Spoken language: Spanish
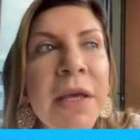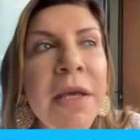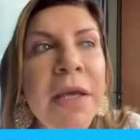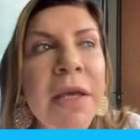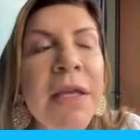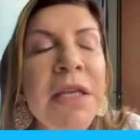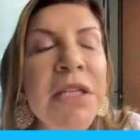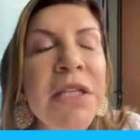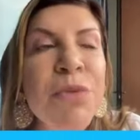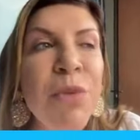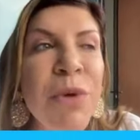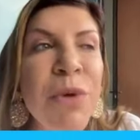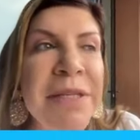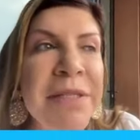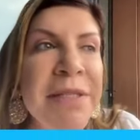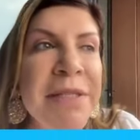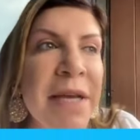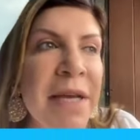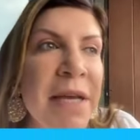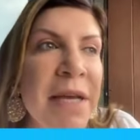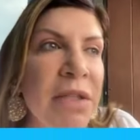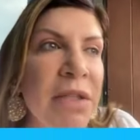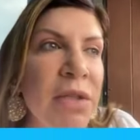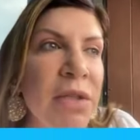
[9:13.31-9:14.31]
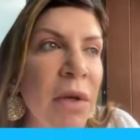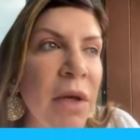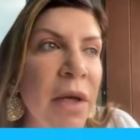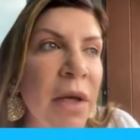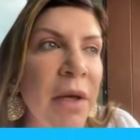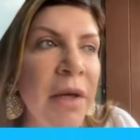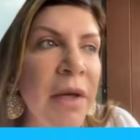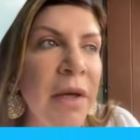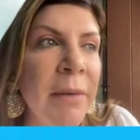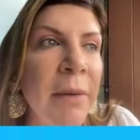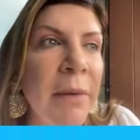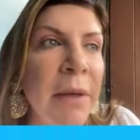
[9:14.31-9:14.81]
Y después de eso,
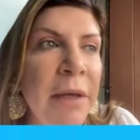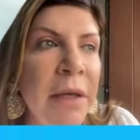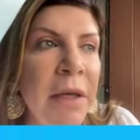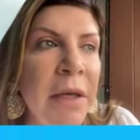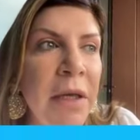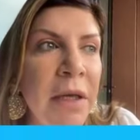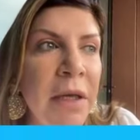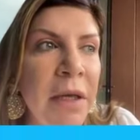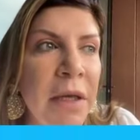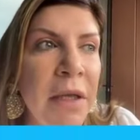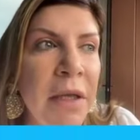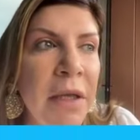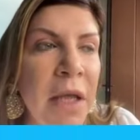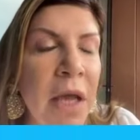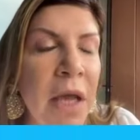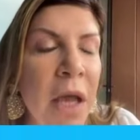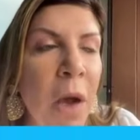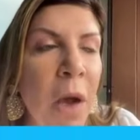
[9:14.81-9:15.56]
Henry. Dame,